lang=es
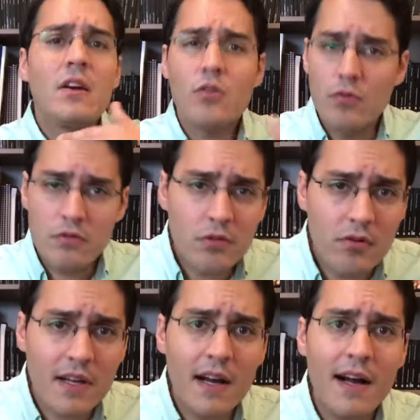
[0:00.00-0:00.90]

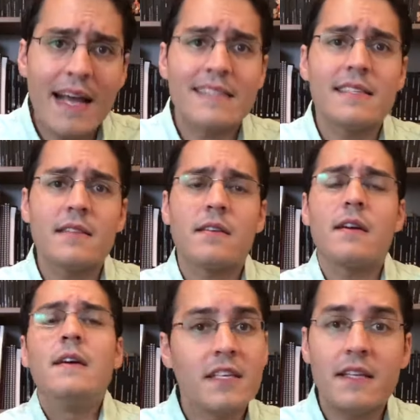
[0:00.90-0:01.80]
cultura, etc.
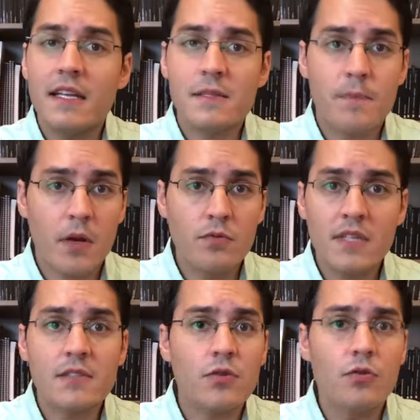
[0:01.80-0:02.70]
Si tienes
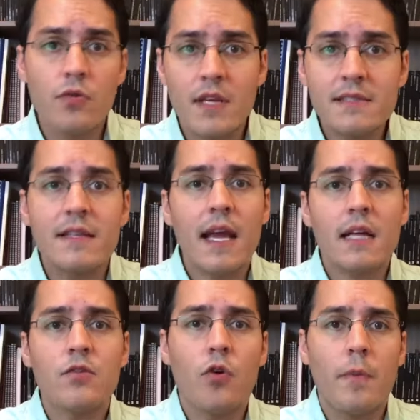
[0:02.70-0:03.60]
preguntas o dudas,
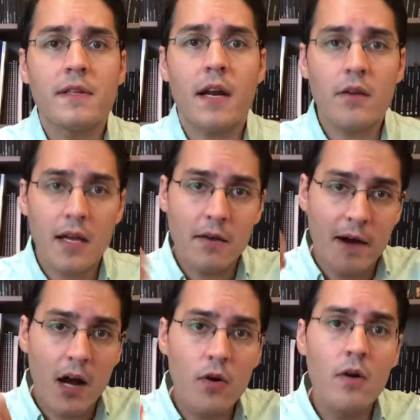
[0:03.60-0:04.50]
deja tu comentario ahí
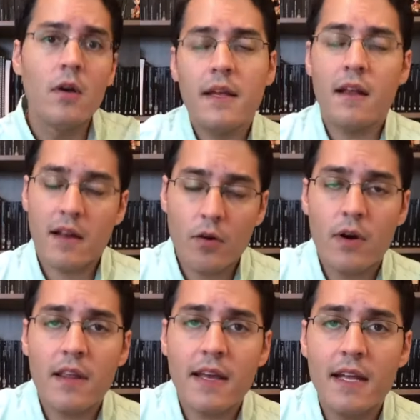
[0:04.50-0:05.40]
abajo y
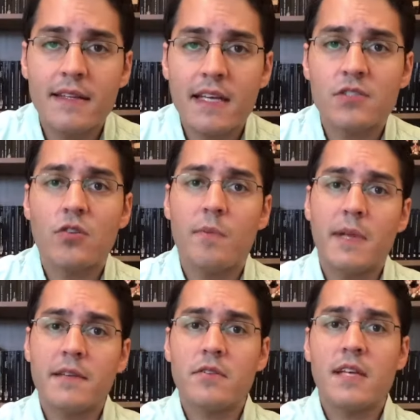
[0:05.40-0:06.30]
recuerda que el texto
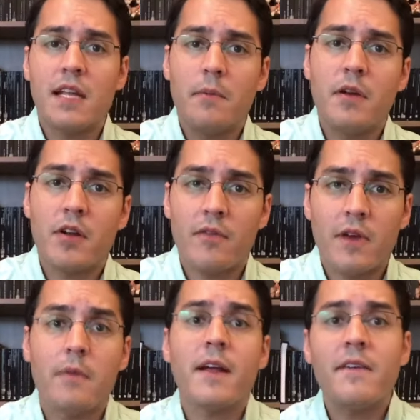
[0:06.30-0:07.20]
completo de la
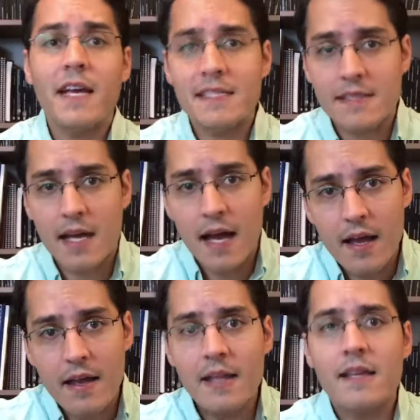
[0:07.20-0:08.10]
biografía breve está
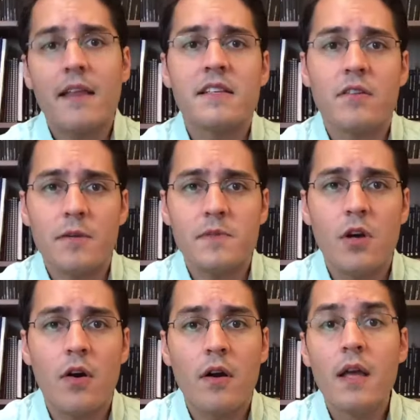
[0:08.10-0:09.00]
en la
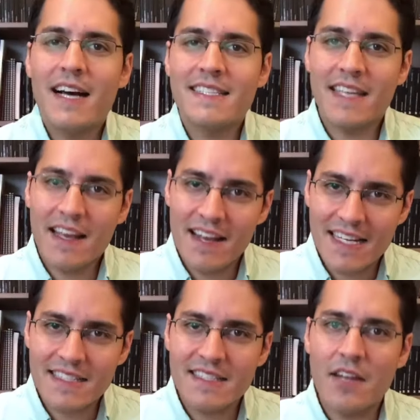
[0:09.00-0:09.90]
descripción. Así que
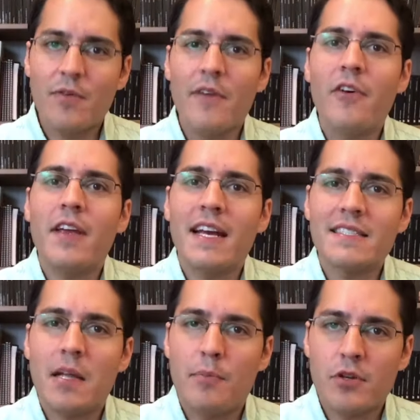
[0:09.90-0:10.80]
gracias de nuevo y
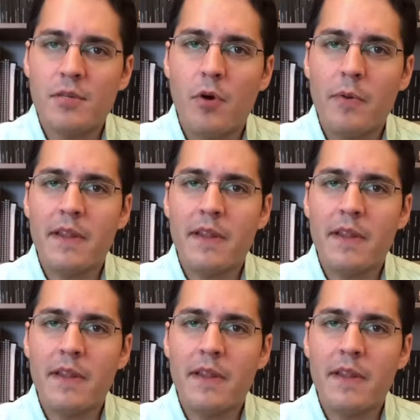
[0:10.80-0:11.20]
hasta el próximo